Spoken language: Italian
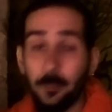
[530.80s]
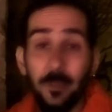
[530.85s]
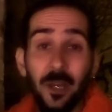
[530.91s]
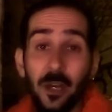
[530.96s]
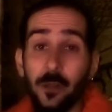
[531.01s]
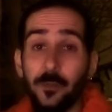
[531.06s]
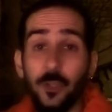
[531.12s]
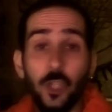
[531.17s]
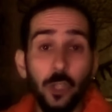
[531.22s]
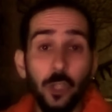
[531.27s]
Nel
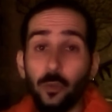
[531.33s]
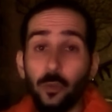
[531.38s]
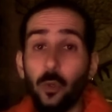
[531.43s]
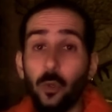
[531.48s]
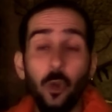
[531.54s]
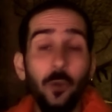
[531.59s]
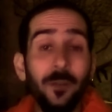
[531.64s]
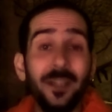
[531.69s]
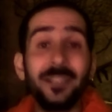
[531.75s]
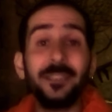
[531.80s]

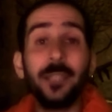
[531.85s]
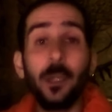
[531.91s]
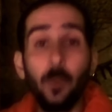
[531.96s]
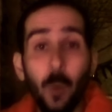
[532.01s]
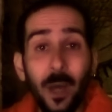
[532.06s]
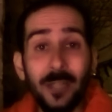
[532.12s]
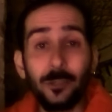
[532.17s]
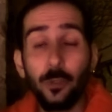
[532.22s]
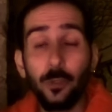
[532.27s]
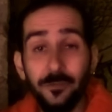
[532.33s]

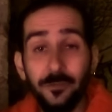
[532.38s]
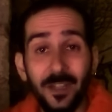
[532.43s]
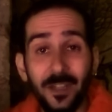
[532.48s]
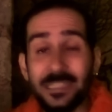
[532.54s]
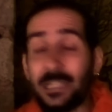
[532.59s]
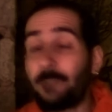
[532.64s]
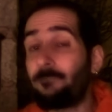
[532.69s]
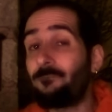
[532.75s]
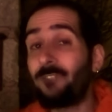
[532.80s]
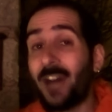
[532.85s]
1994
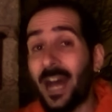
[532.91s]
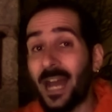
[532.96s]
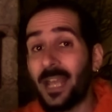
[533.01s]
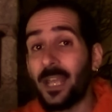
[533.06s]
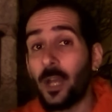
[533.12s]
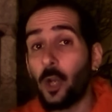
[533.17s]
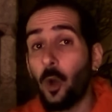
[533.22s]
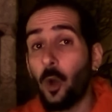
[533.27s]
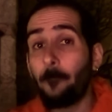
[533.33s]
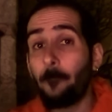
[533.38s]
infatti
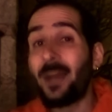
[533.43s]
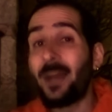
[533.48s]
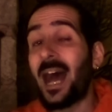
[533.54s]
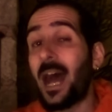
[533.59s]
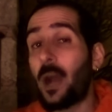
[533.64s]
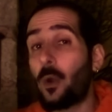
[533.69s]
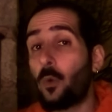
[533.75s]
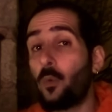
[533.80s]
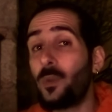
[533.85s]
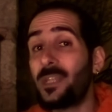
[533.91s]
Viacom
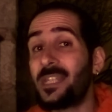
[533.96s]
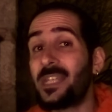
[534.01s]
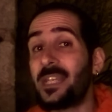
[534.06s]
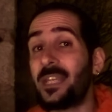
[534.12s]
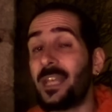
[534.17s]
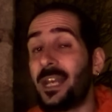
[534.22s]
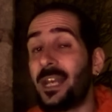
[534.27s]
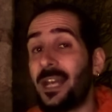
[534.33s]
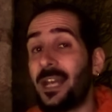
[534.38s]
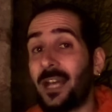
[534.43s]

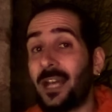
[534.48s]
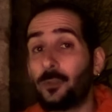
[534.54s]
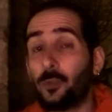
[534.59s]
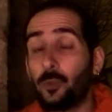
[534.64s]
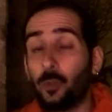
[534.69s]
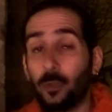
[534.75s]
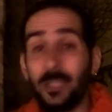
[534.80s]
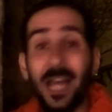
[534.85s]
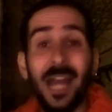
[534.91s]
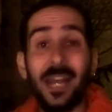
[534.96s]
acquisì il
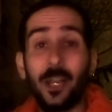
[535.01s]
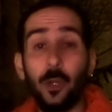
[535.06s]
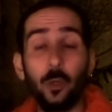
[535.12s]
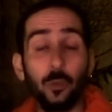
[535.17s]
totale